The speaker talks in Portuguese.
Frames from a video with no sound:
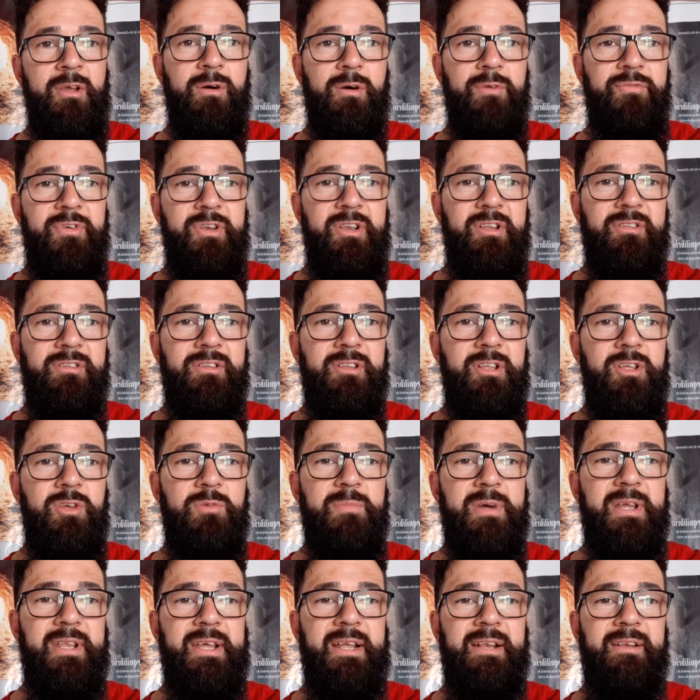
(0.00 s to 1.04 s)
oferecerei
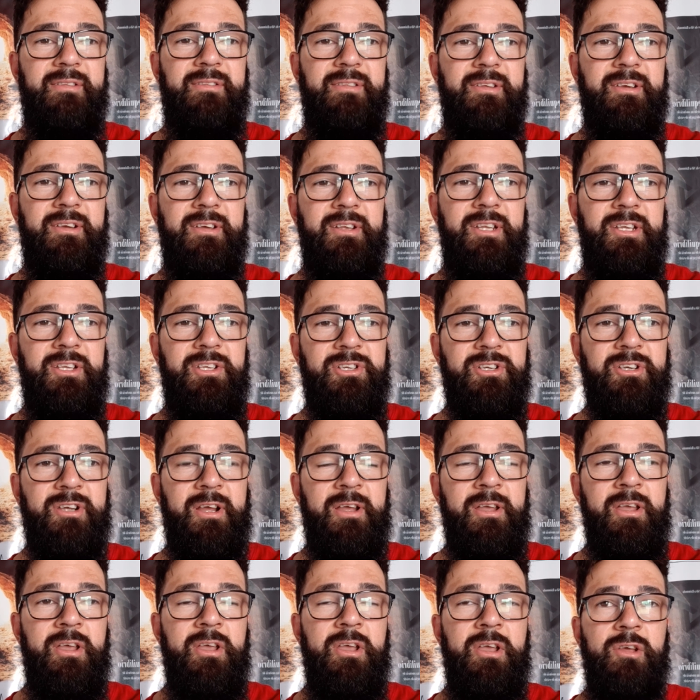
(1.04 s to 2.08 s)
uma análise
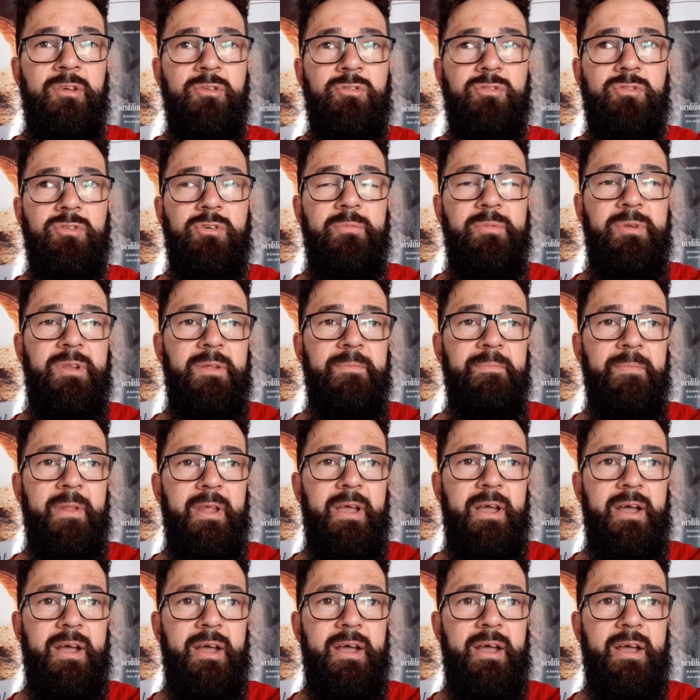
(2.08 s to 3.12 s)
crítica sobre
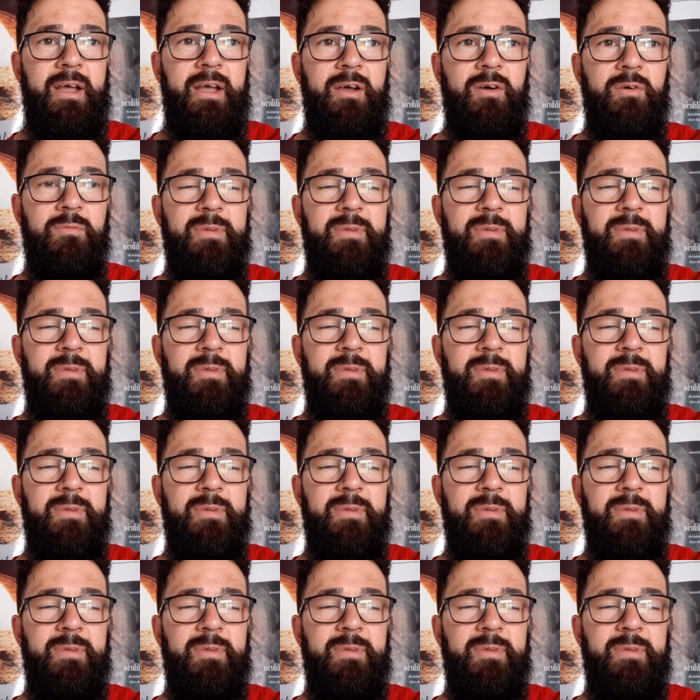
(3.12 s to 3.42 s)
a,